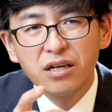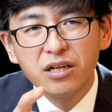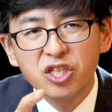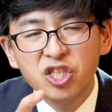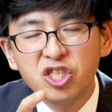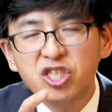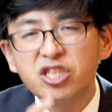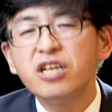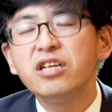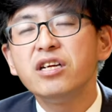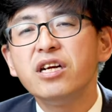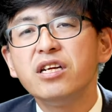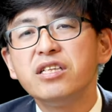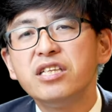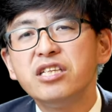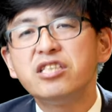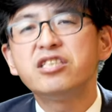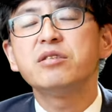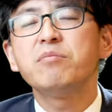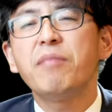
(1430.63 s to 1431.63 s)
生了
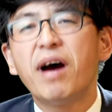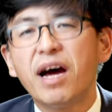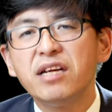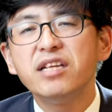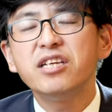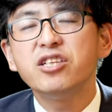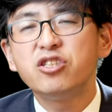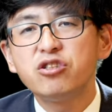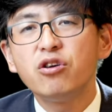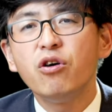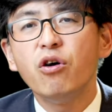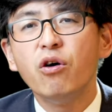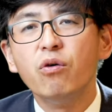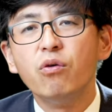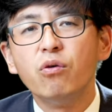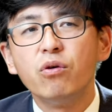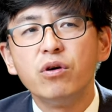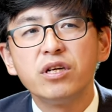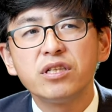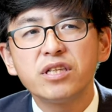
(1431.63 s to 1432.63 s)
以斯玛利之
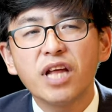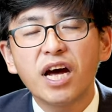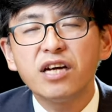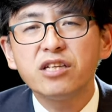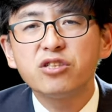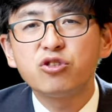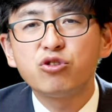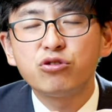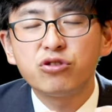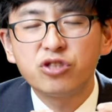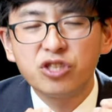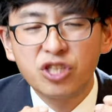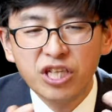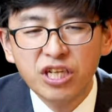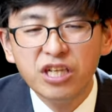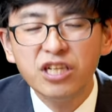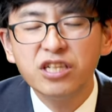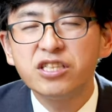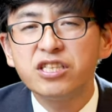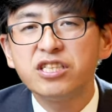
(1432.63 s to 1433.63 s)
后，他
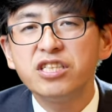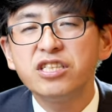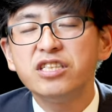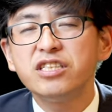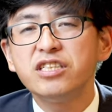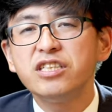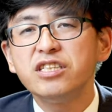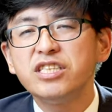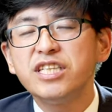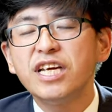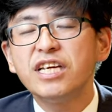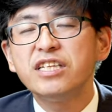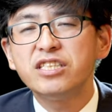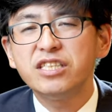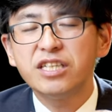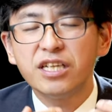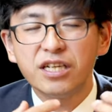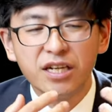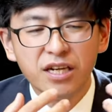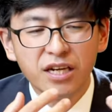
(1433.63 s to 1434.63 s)
听了妻子的见
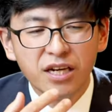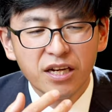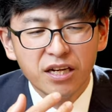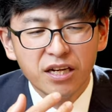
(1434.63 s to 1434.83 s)
解？